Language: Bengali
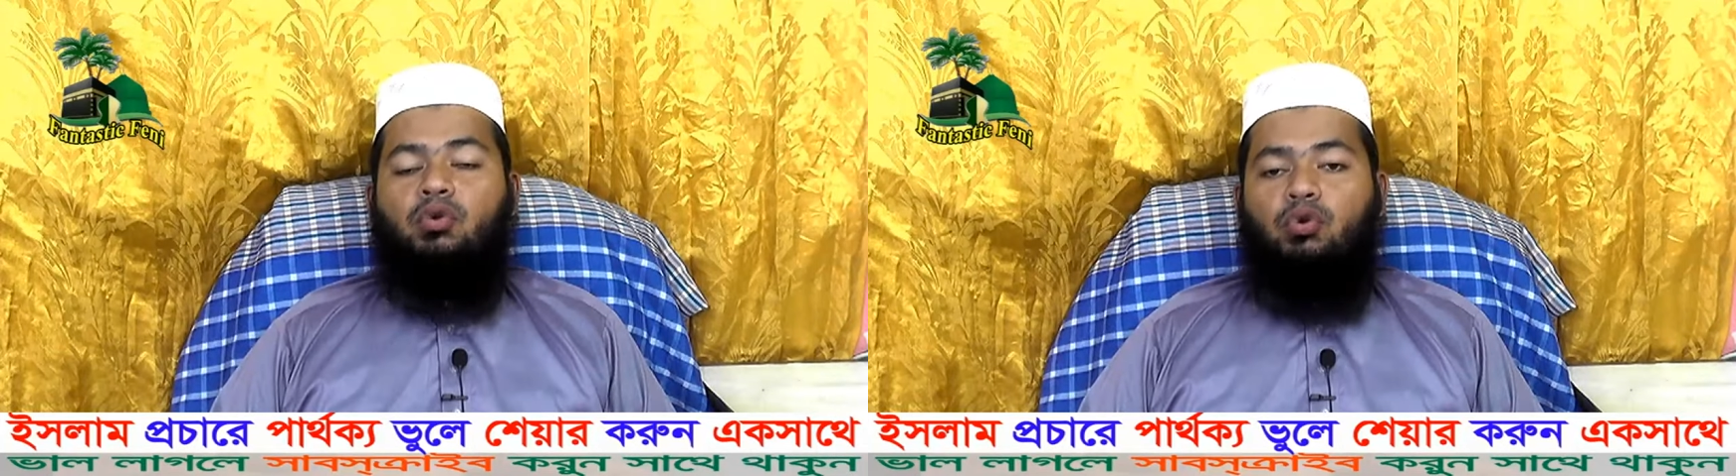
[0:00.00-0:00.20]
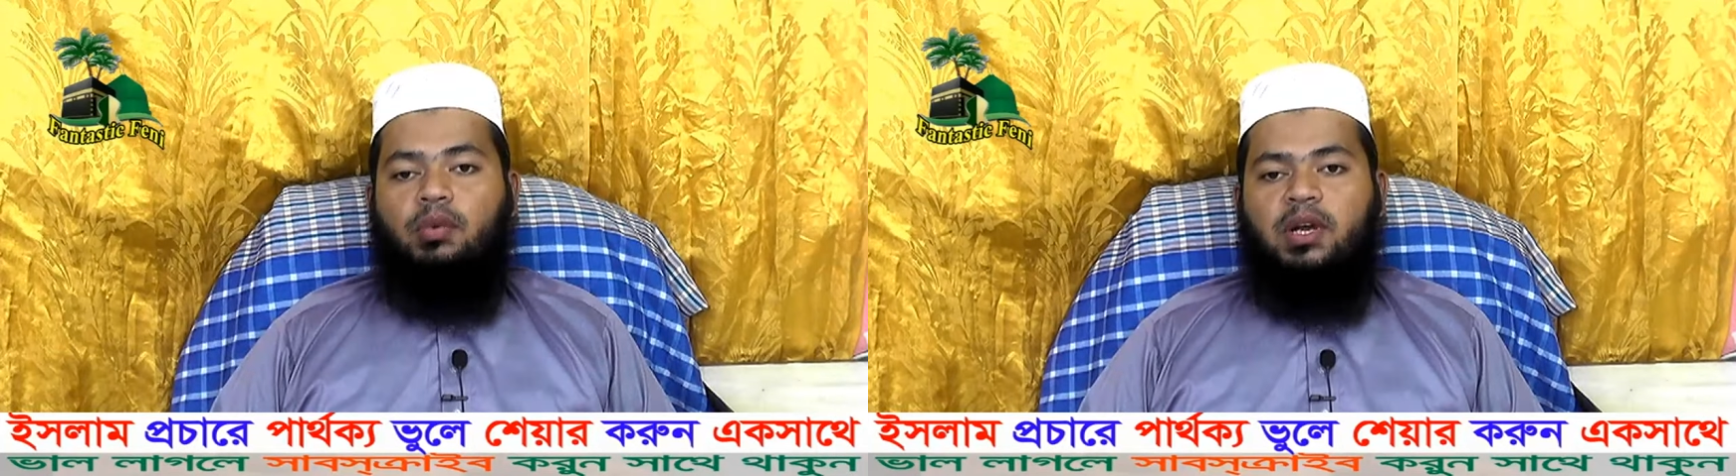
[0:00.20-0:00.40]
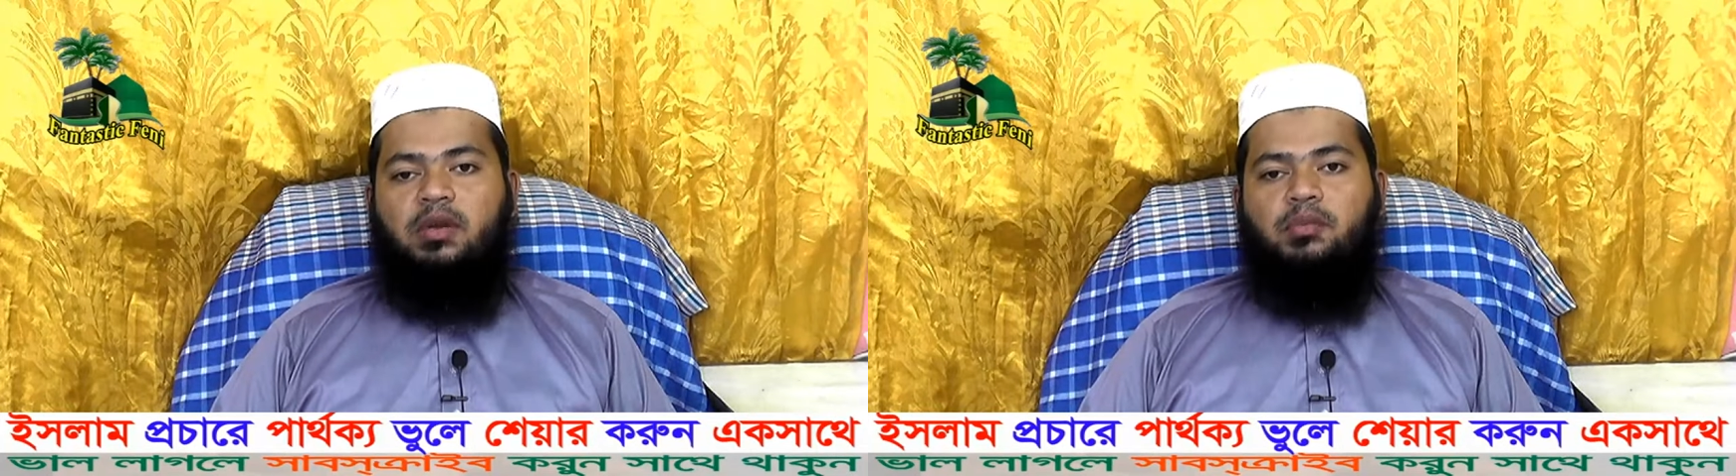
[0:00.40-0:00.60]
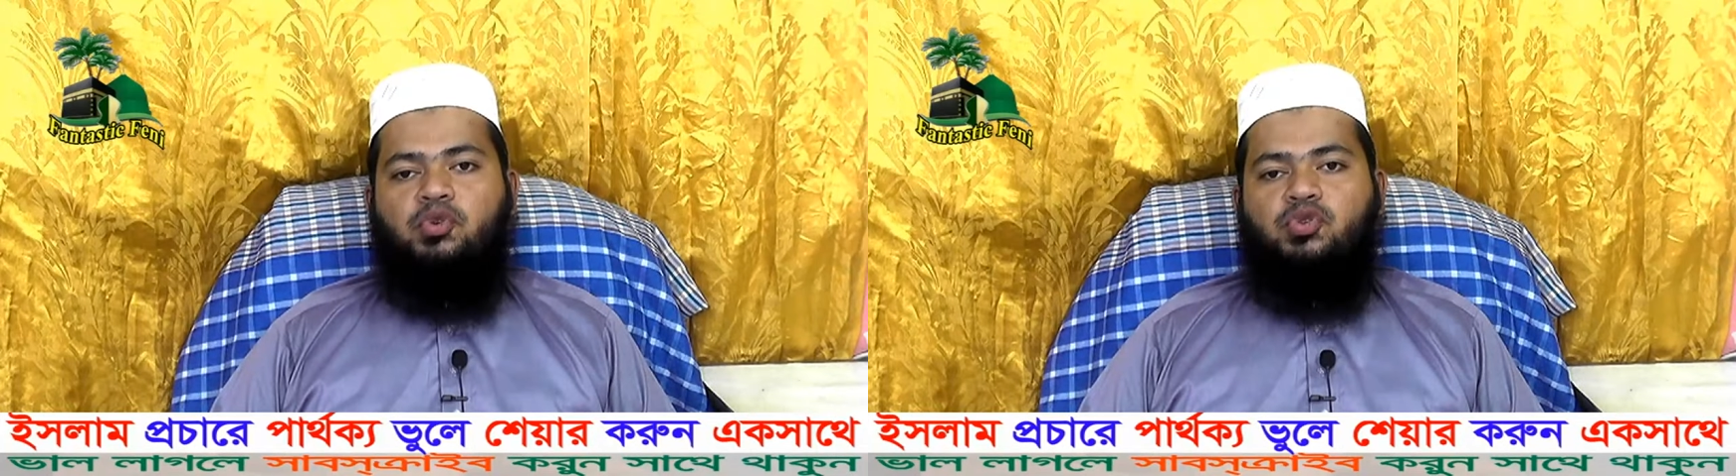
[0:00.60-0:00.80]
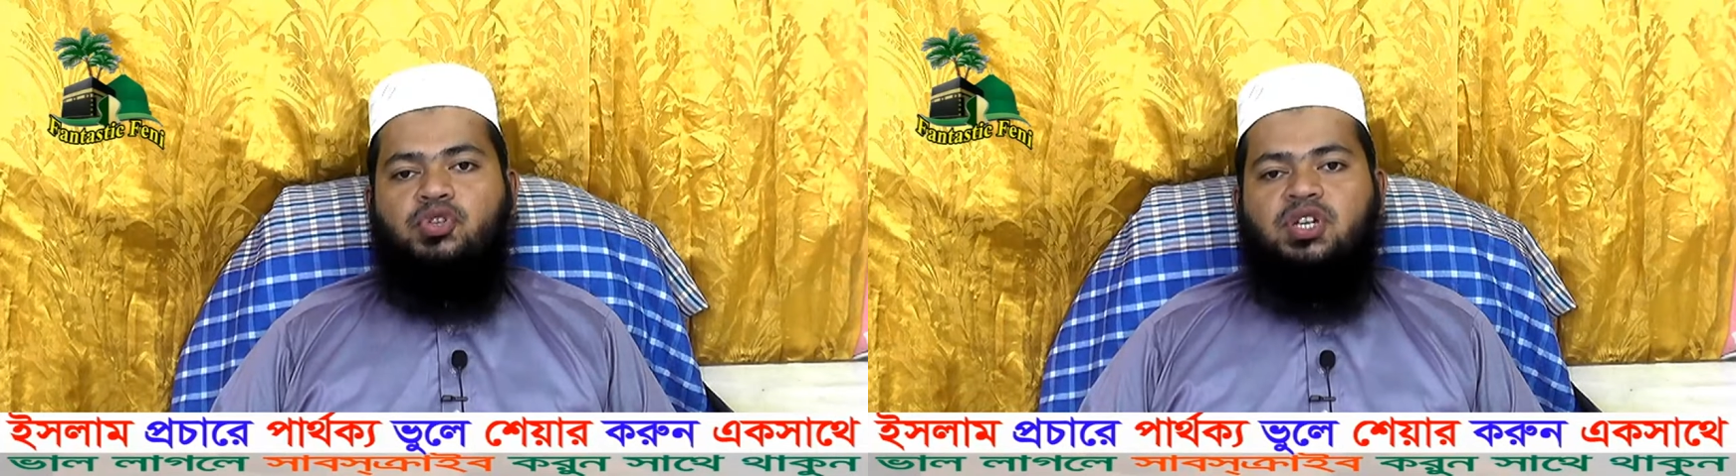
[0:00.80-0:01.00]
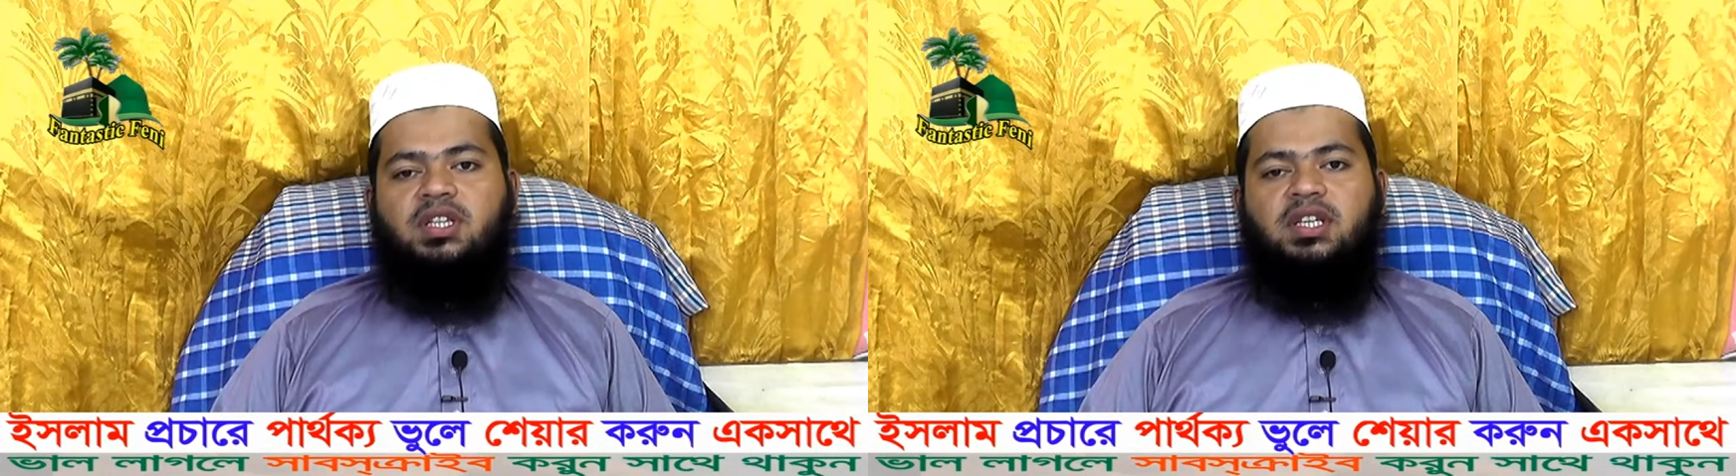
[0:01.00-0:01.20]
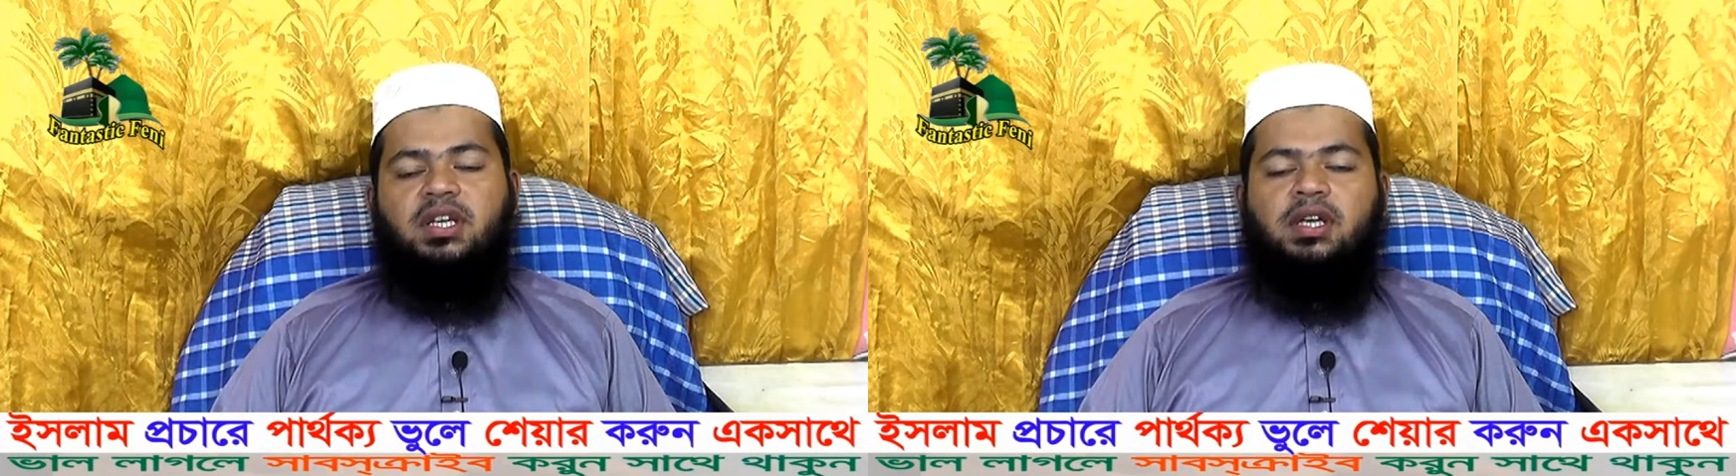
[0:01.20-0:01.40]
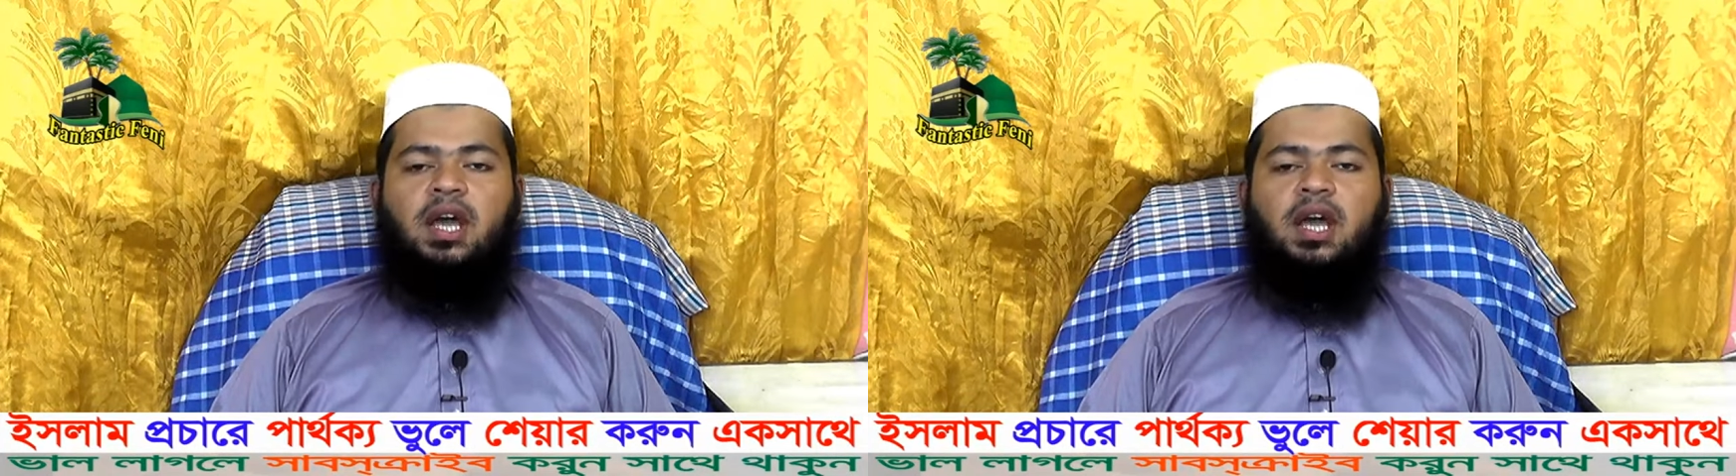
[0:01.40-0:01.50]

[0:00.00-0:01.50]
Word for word: কোরবানির পশুর সাথে